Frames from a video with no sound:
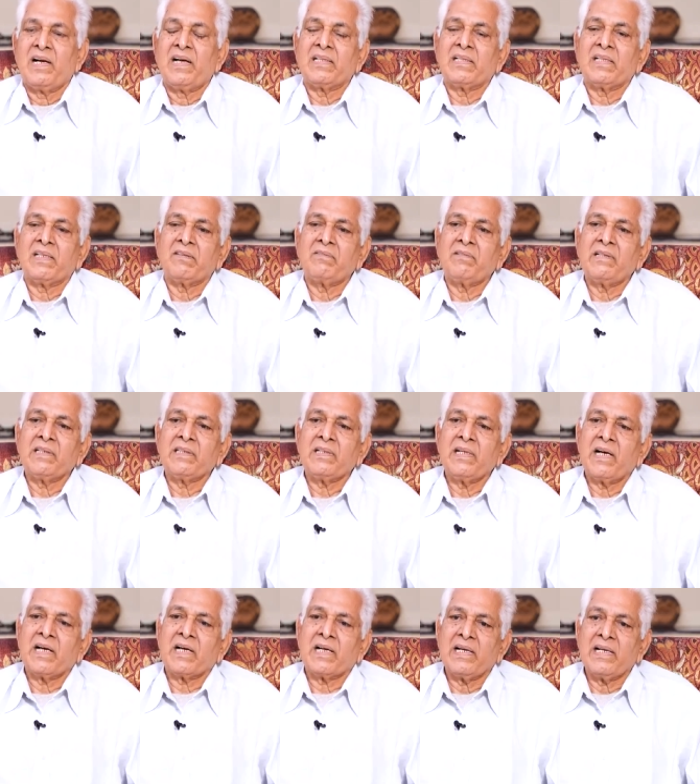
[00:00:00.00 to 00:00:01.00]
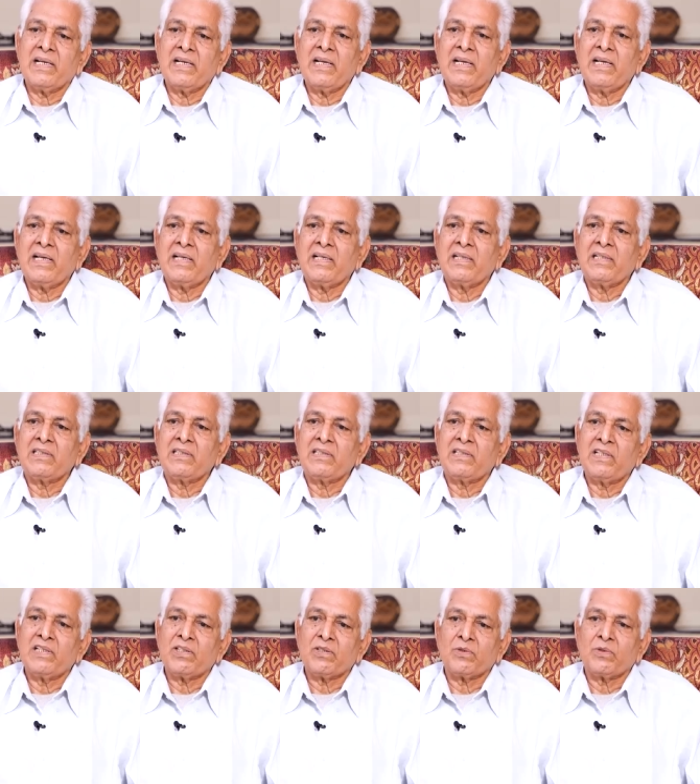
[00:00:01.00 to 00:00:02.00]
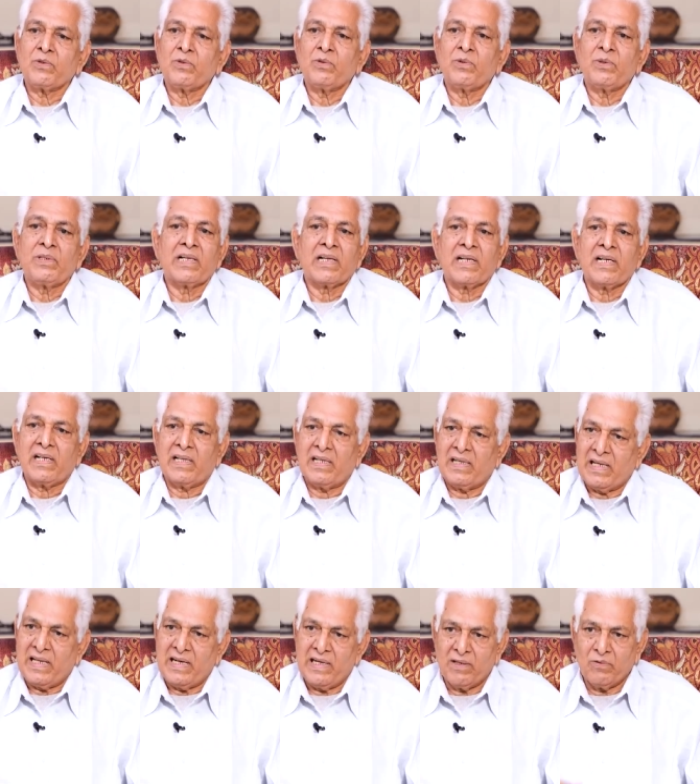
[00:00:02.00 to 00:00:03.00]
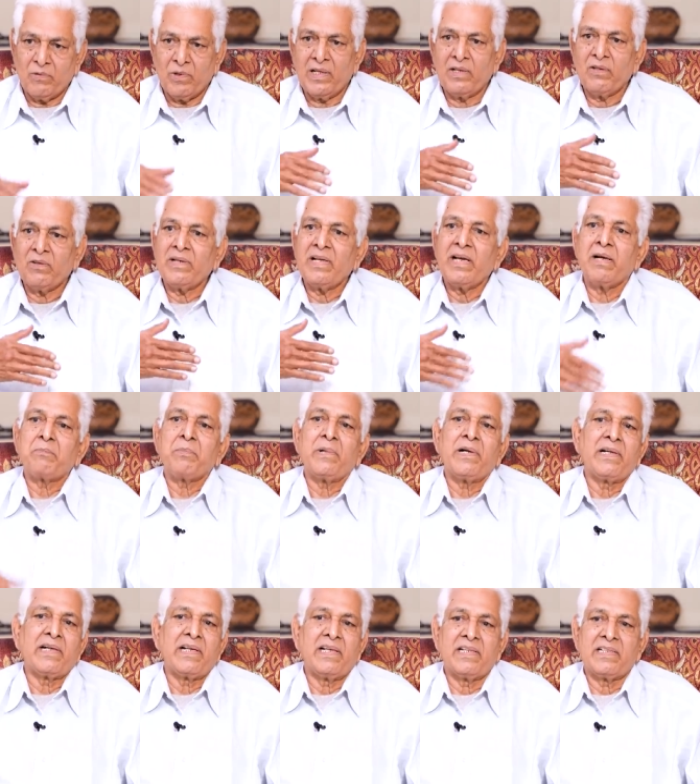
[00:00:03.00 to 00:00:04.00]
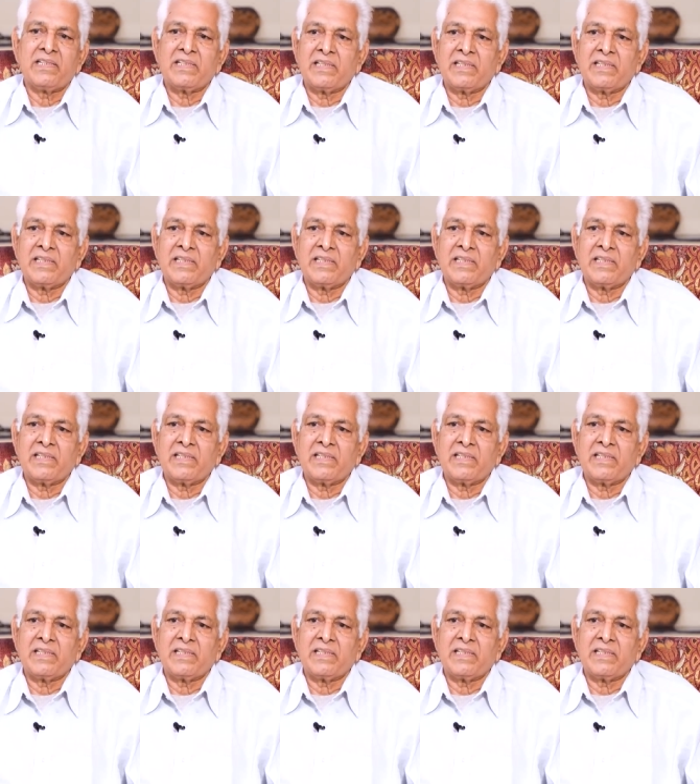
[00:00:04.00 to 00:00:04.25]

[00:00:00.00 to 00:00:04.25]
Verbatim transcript: ఆ తర్వాత అక్కడే చేస్తూ ఇక్కడ లాలాగూడలోనే అపాయింట్ అయ్యాను